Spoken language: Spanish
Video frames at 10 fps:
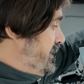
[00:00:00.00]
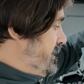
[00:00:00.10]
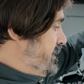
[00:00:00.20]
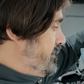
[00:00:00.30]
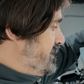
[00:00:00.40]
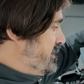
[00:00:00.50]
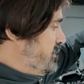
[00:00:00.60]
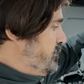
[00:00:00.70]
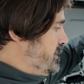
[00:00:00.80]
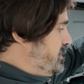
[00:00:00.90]
y además de
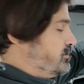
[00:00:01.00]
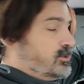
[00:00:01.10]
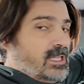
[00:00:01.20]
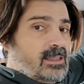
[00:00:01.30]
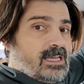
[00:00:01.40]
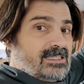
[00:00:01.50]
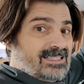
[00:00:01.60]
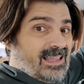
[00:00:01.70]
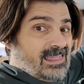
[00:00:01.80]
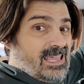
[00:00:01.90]
diferentes potencias,
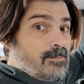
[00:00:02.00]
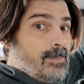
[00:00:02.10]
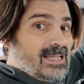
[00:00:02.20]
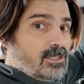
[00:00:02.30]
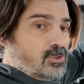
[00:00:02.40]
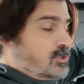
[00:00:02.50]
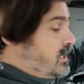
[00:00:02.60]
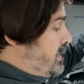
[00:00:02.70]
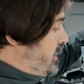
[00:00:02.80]
hasta 100 vatios